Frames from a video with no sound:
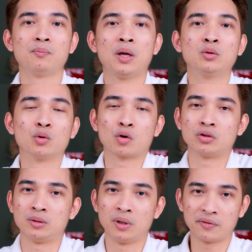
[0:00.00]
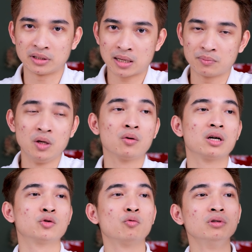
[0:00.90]
pin tụt còn 90% nhiều
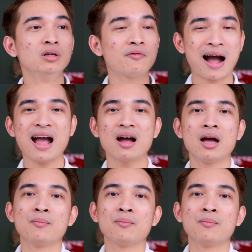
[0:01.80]
người dùng như phá